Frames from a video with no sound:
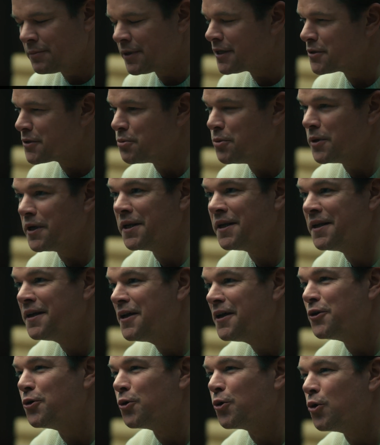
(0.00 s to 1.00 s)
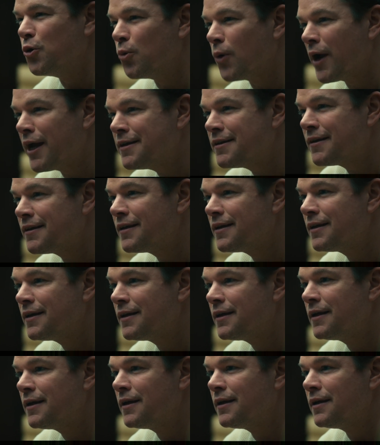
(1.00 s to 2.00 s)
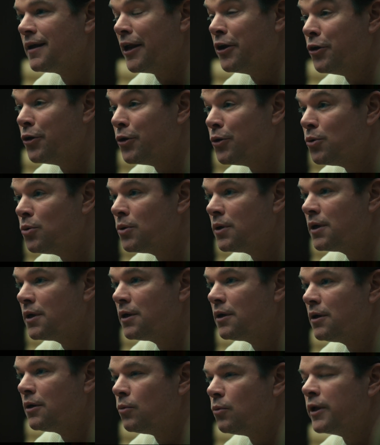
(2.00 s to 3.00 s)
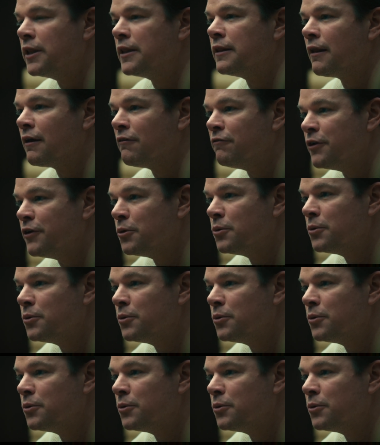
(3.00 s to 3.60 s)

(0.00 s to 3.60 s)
Потому что когда ты великий и молодой, все тебя